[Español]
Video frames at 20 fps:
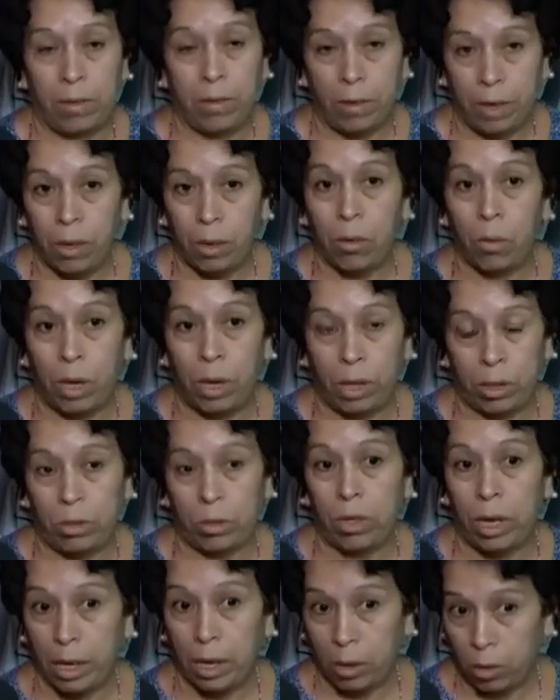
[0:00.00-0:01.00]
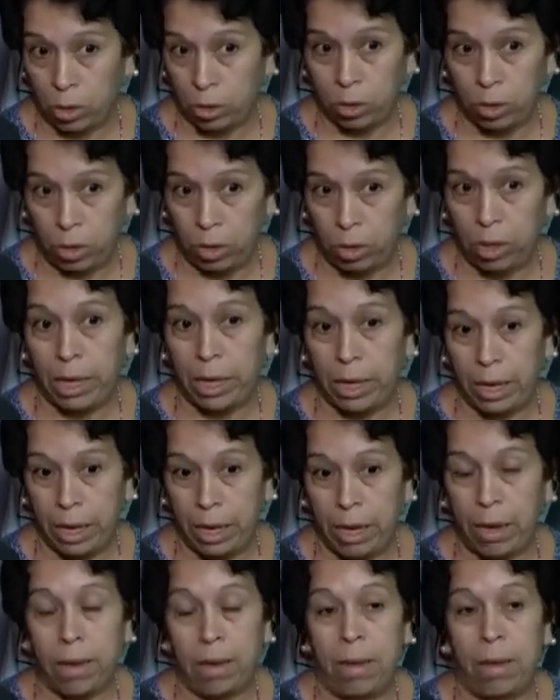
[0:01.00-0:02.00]
de vez en cuando en el control de
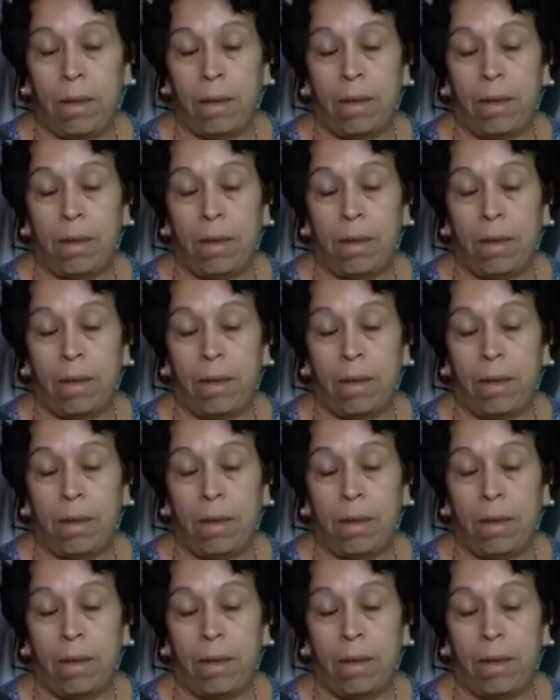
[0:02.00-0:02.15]
ella